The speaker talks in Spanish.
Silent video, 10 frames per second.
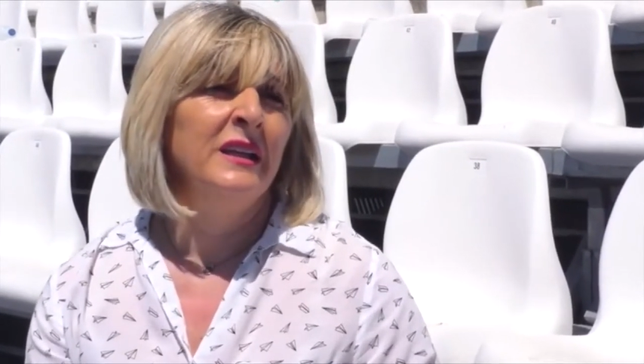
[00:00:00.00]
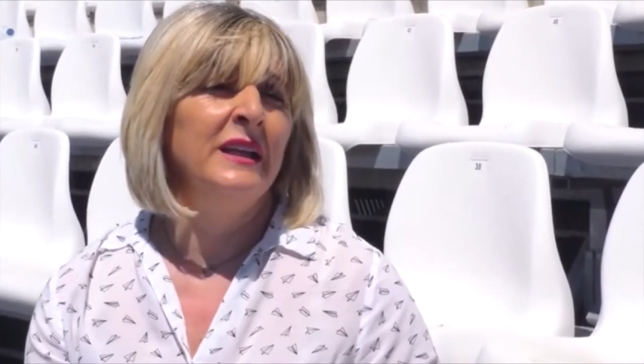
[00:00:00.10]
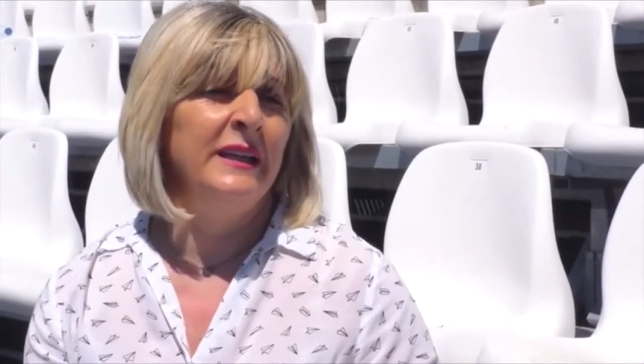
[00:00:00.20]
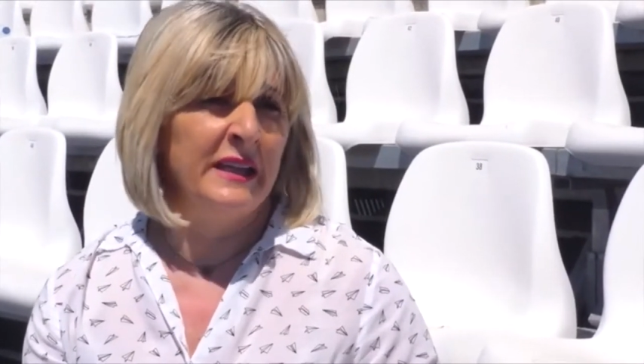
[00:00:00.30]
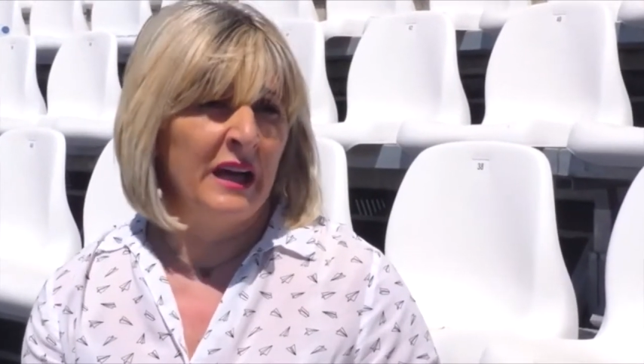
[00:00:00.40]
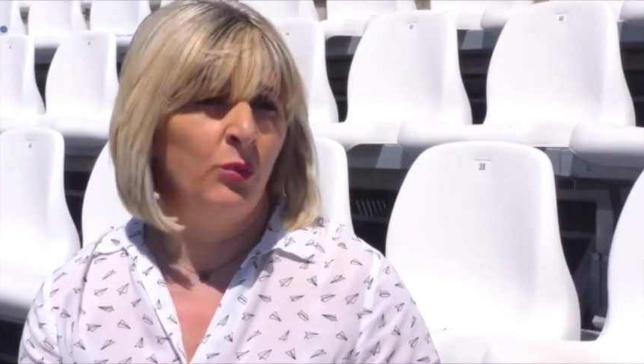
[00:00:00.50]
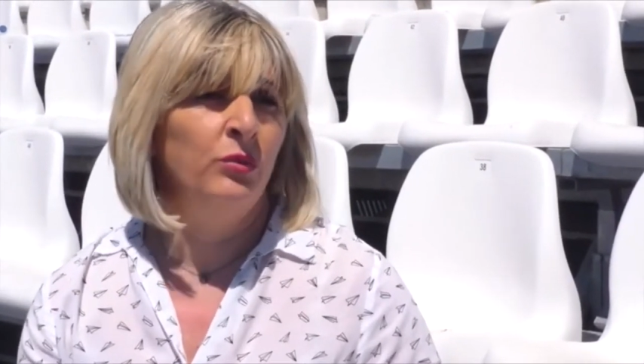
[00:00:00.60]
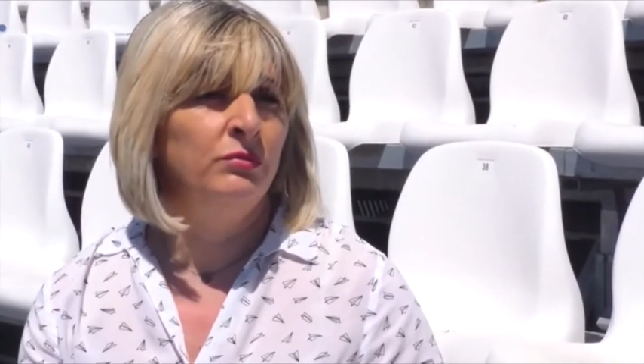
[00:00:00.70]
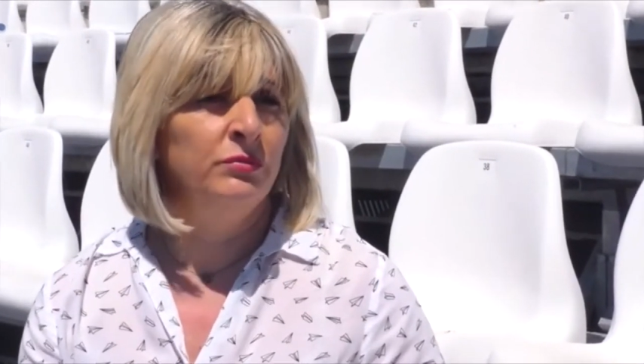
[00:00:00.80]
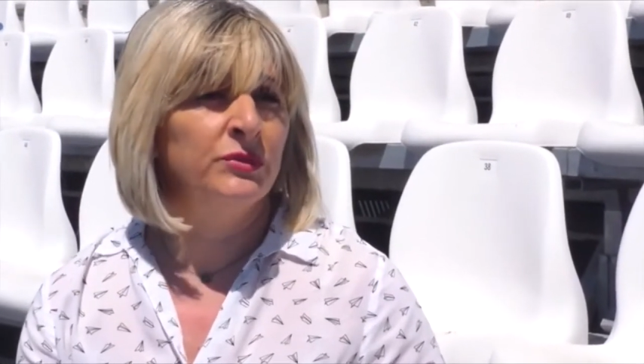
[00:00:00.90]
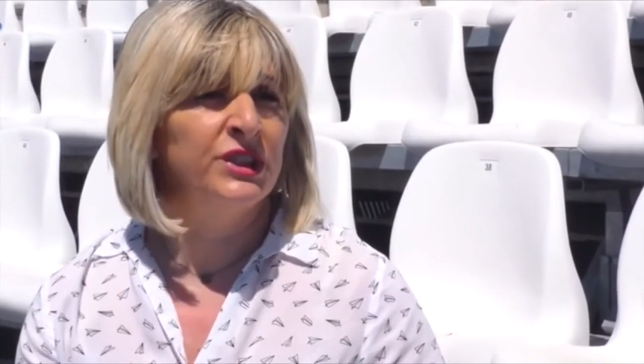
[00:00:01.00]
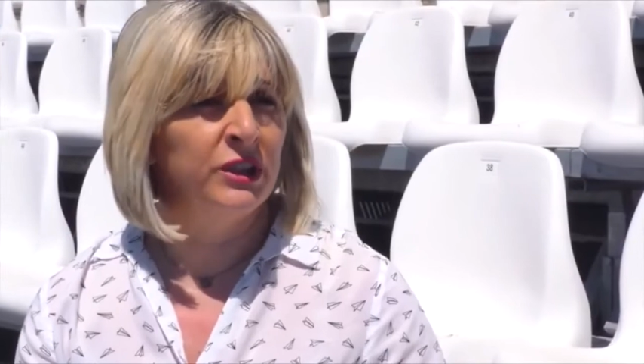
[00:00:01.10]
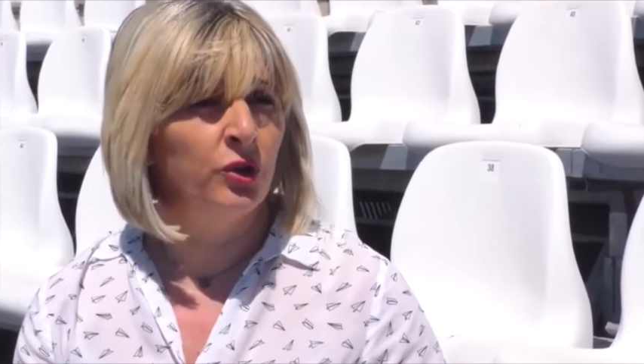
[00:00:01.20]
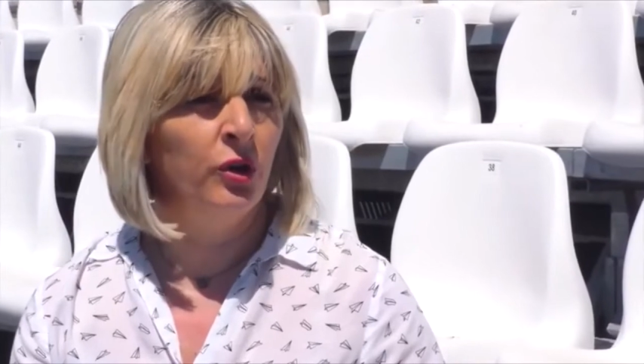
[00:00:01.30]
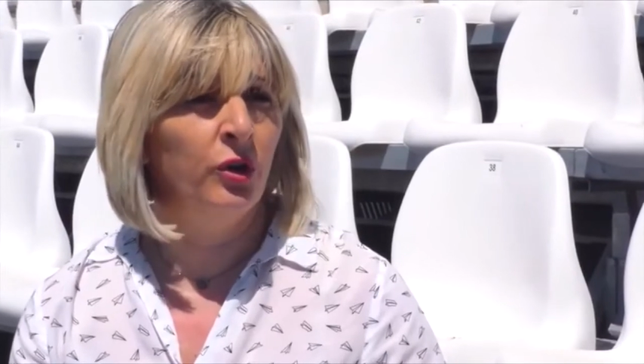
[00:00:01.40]
Y ya un
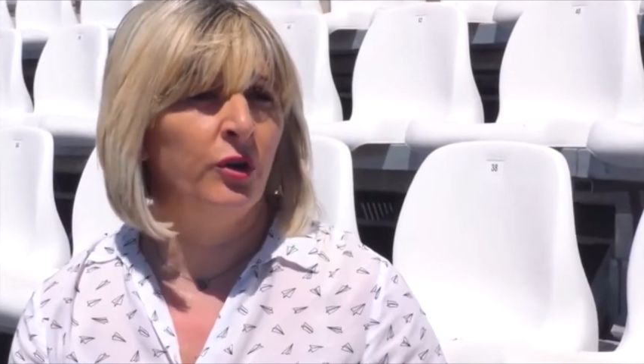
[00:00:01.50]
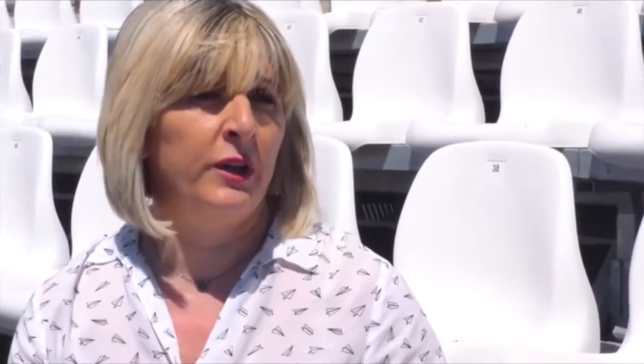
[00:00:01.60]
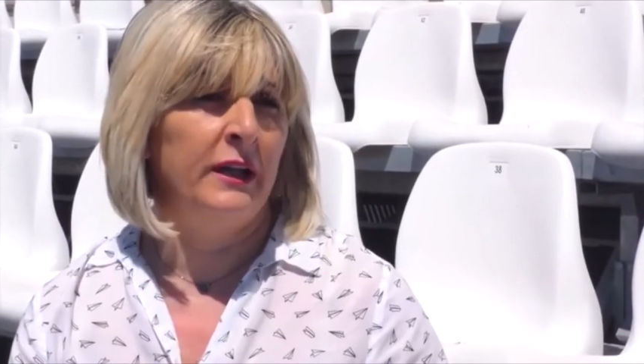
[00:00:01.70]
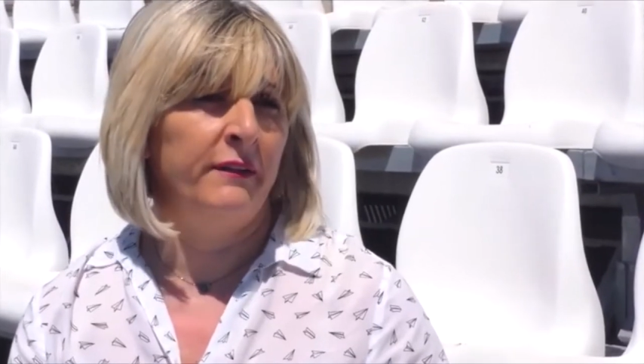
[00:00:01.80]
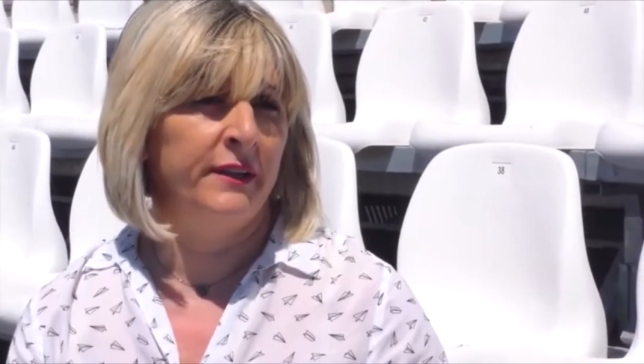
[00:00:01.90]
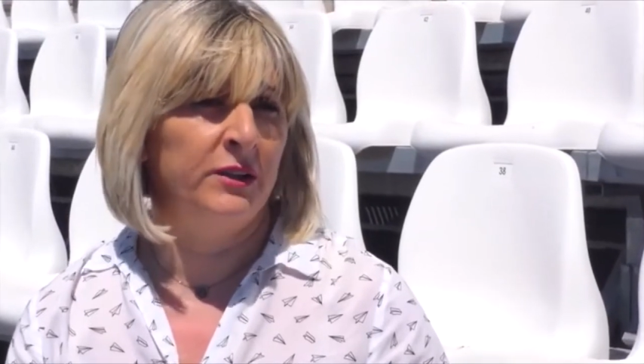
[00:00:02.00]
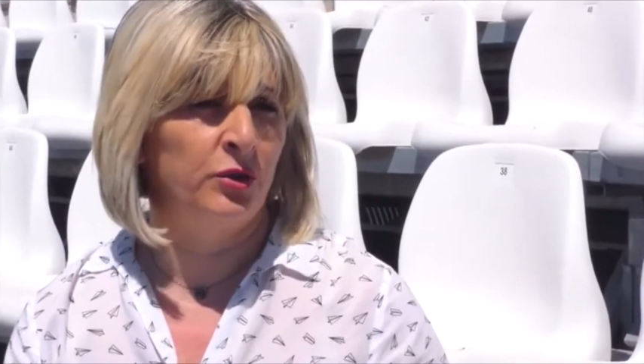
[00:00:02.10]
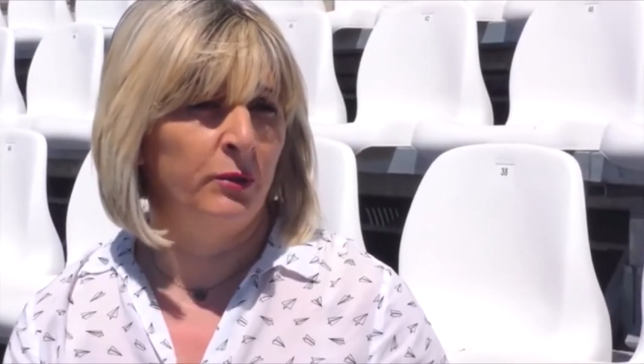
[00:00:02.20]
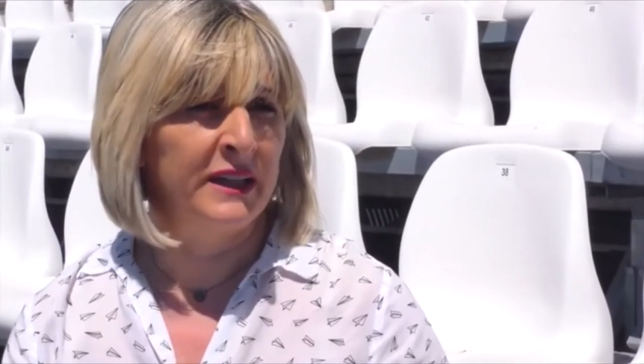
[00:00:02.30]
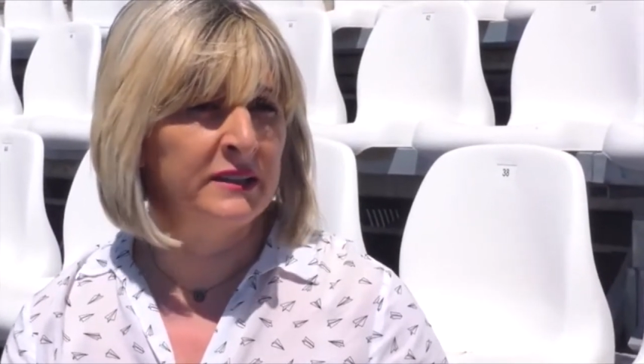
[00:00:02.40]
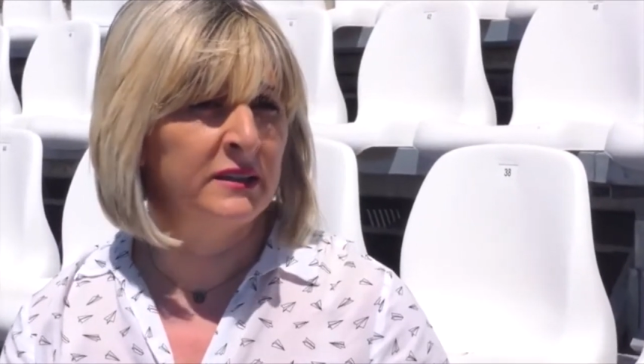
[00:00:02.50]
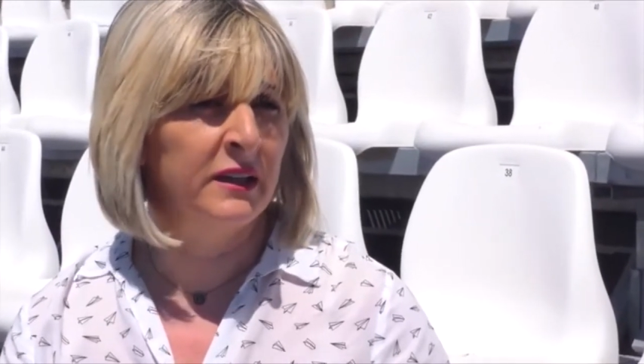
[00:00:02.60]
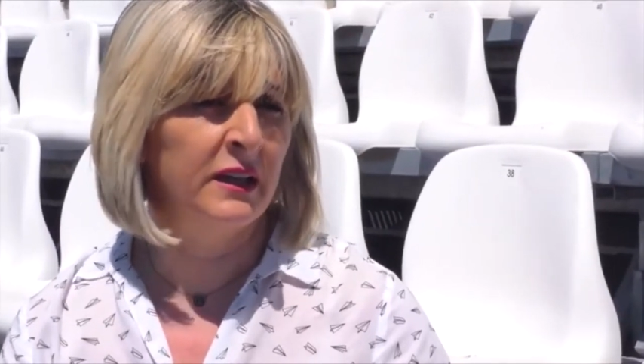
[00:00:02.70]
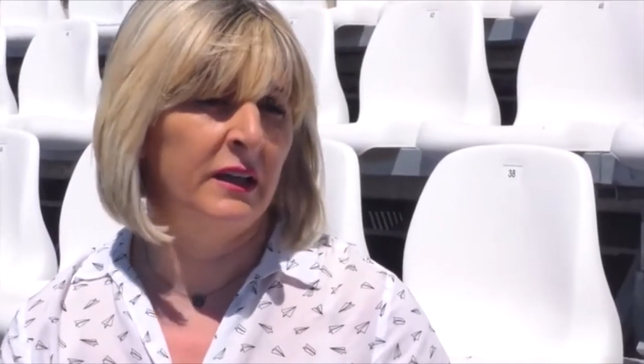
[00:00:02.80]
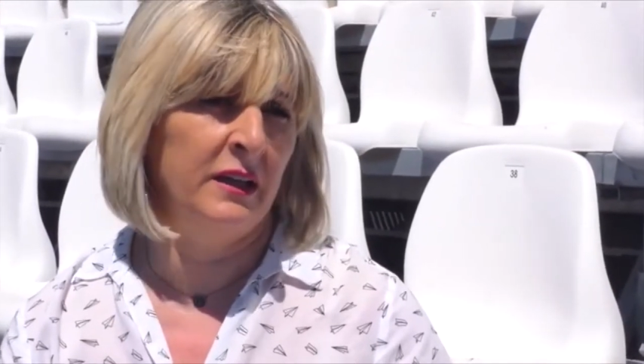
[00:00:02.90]
psicólogo del centro base
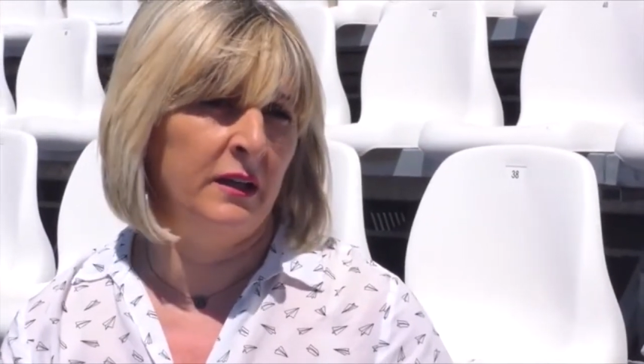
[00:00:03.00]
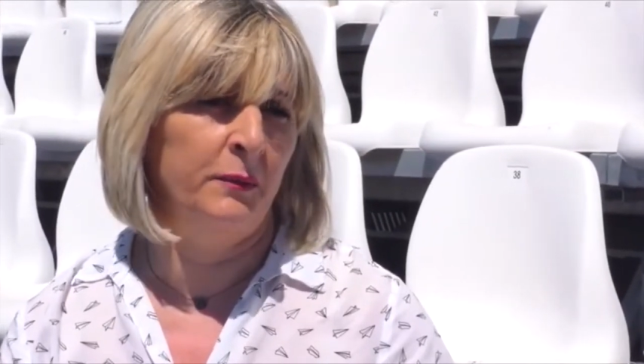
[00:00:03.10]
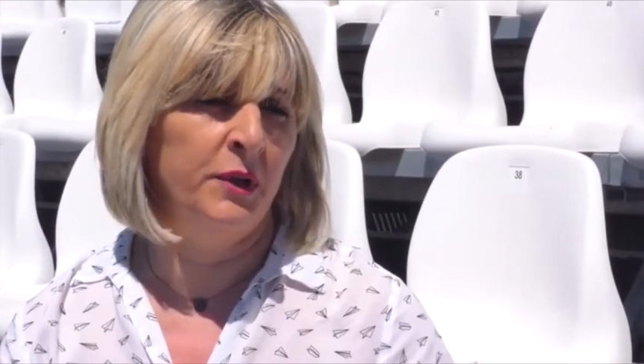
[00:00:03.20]
que le